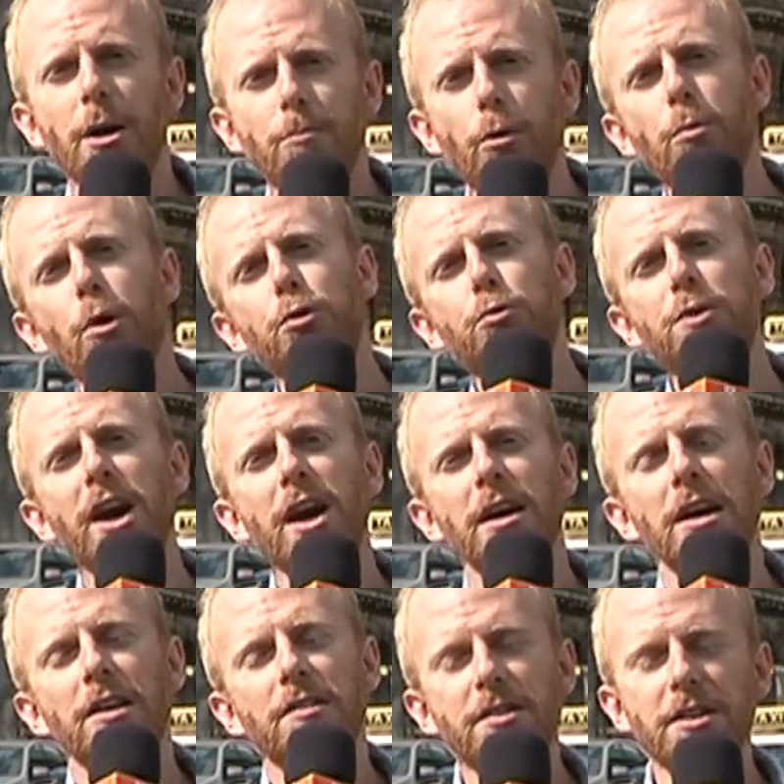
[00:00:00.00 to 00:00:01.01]
Pour moi en tout cas,
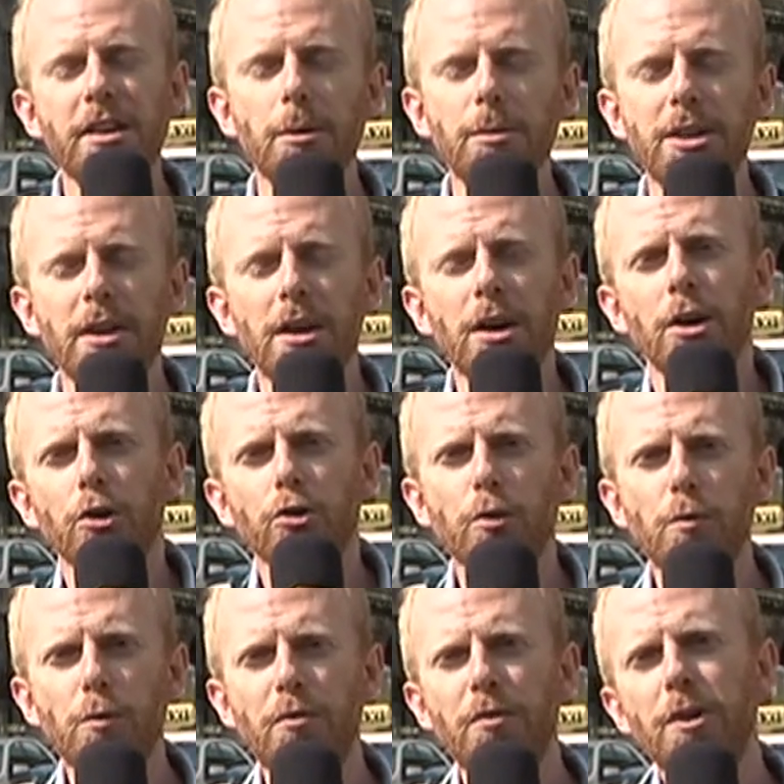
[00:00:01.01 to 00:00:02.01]
c'est terminé. Je
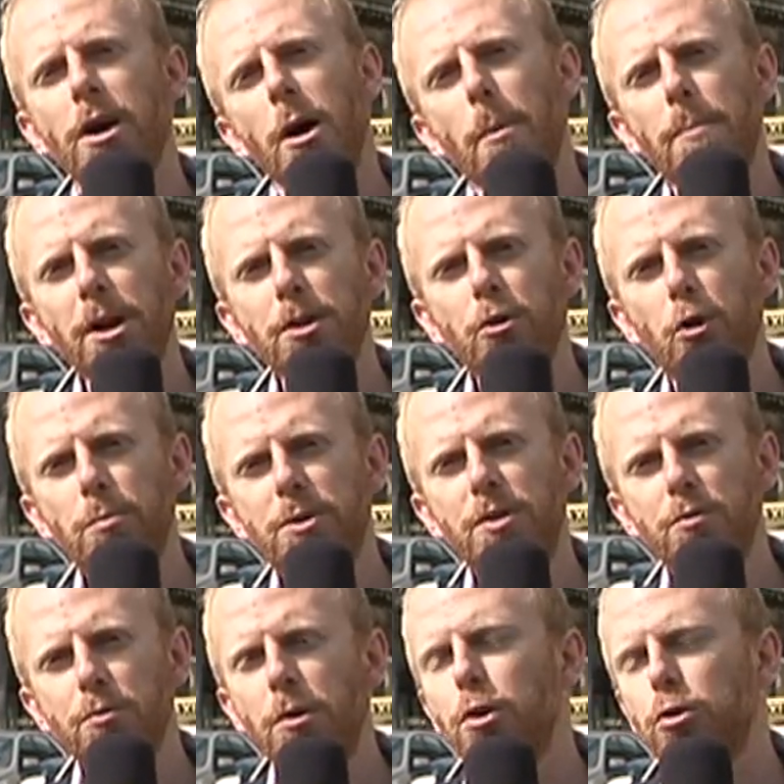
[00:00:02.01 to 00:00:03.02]
vous fais plein de gros
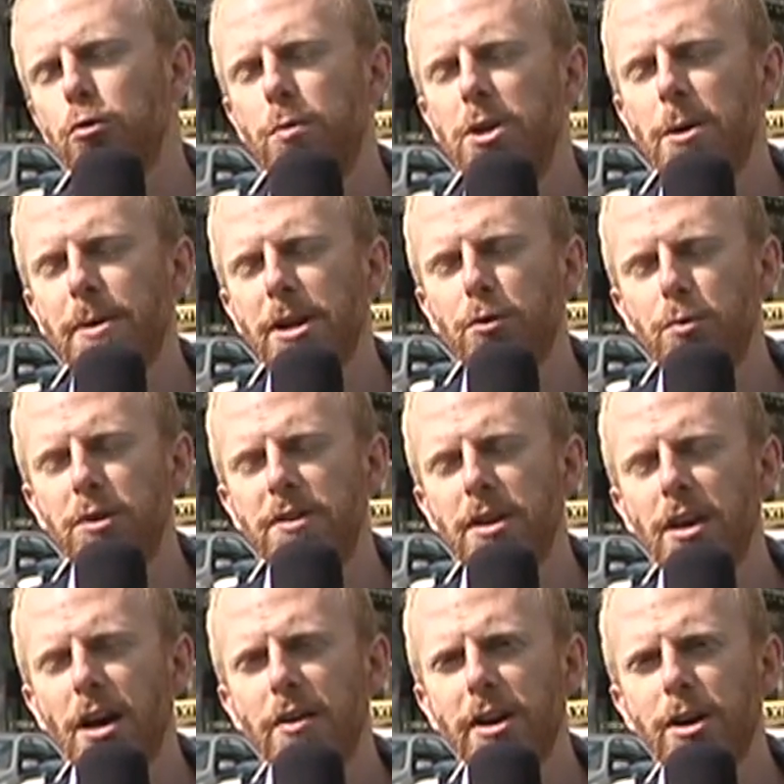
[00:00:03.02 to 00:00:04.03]
bisous. N'oubliez pas de
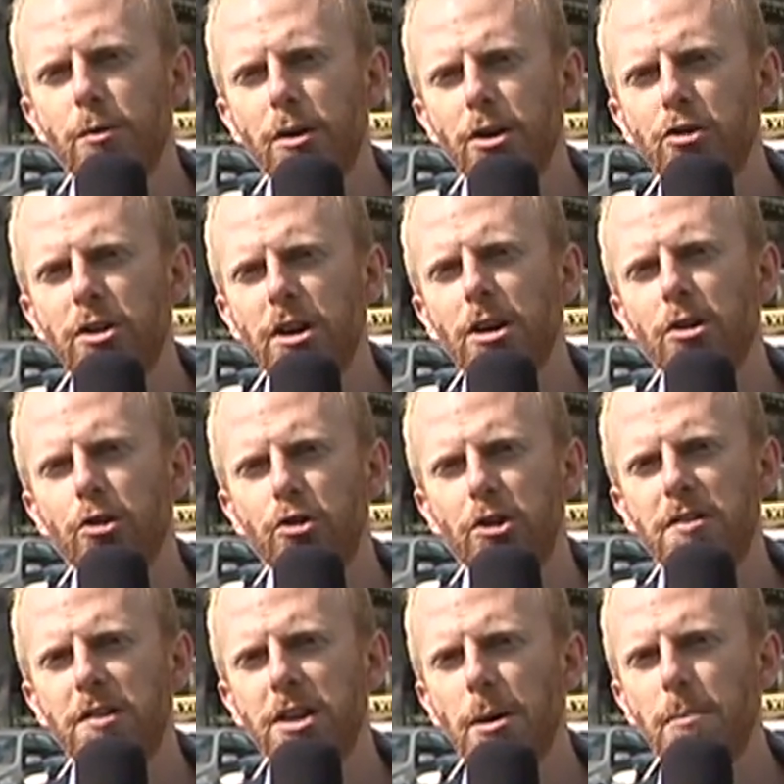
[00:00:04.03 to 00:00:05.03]
tweeter avec le hashtag
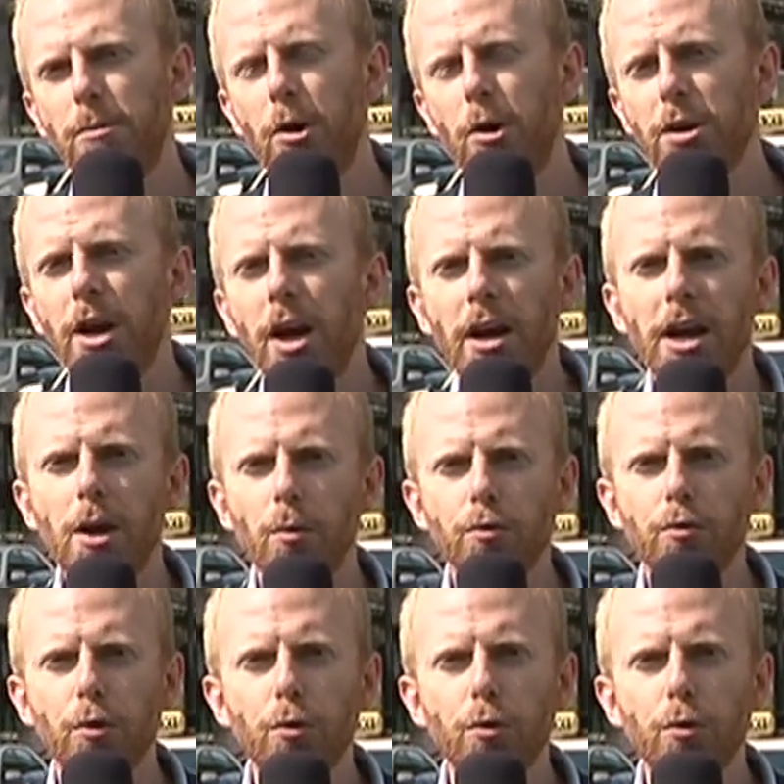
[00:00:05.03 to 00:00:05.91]
GCGameblog et on se